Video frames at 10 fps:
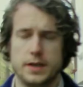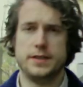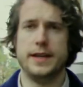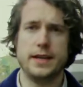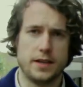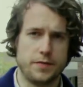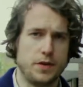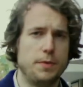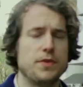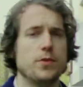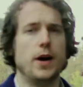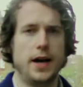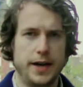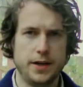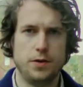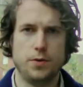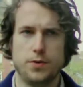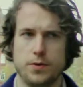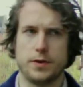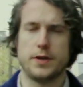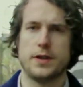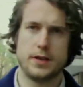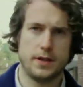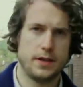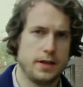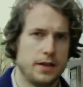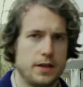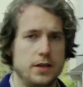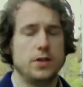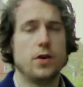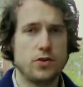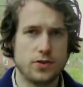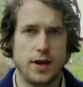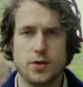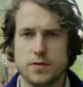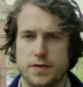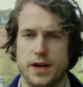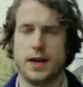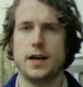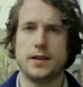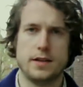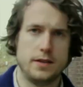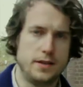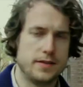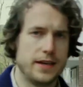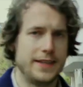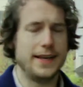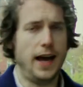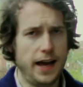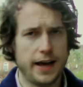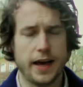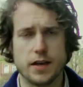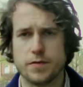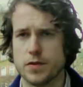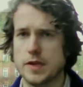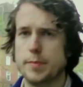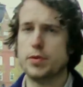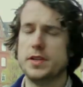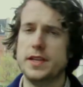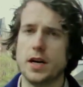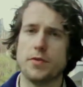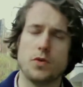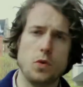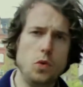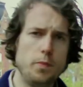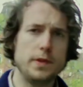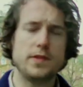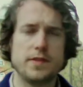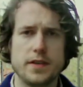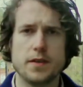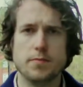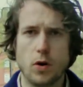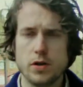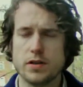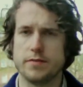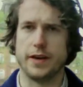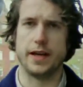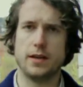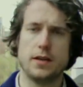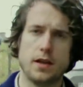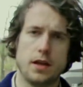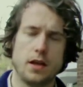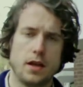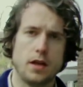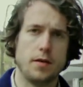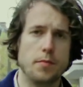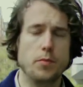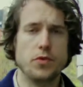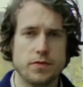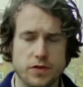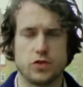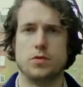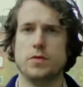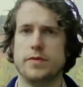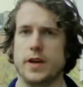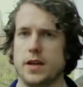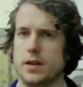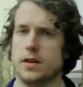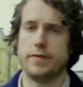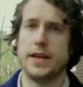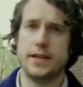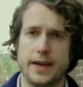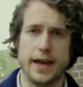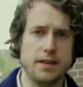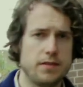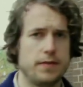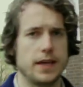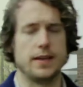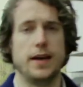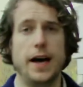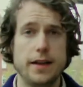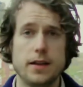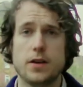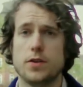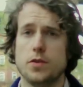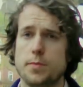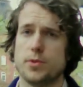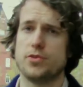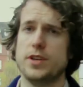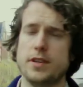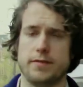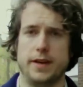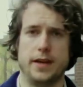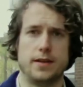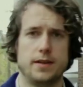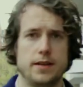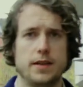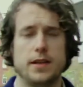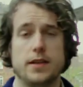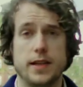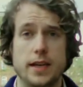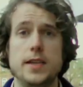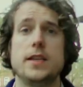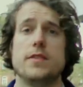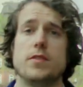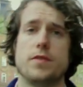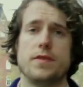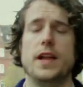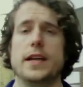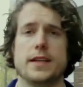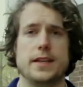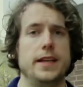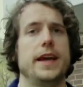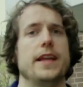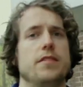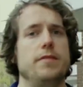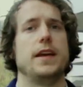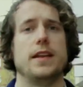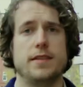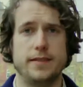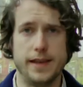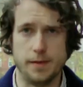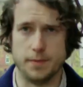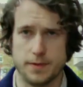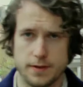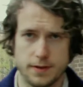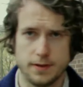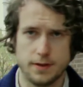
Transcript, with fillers: Ich denke, dafür gibt es nur eine Lösung. Die deutschen Autofahrer, die seit Jahren von der Politik aufs Übelste gemolken werden, müssen verschont werden. Wenn die Grenzwerte andauernd überschritten werden, dann liegt es doch vielleicht an den Grenzwerten selbst